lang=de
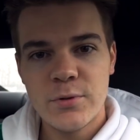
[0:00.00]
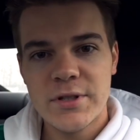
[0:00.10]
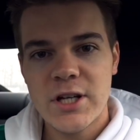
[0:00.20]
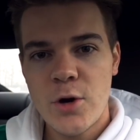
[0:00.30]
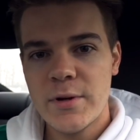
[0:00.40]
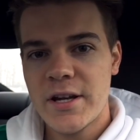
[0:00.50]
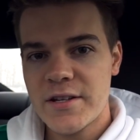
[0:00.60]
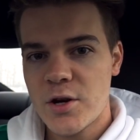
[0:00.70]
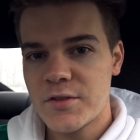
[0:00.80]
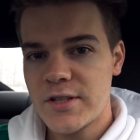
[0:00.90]
Nur ich glaube, da
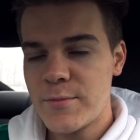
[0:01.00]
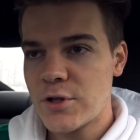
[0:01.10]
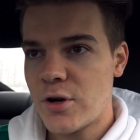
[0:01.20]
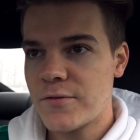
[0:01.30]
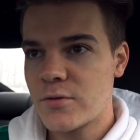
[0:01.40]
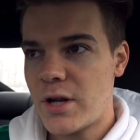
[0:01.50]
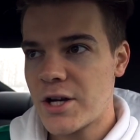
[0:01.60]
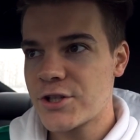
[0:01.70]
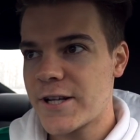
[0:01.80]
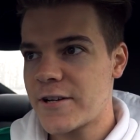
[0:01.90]
ich auch ziemlich oft so
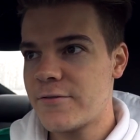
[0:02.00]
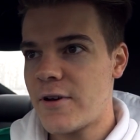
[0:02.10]
Langstrecke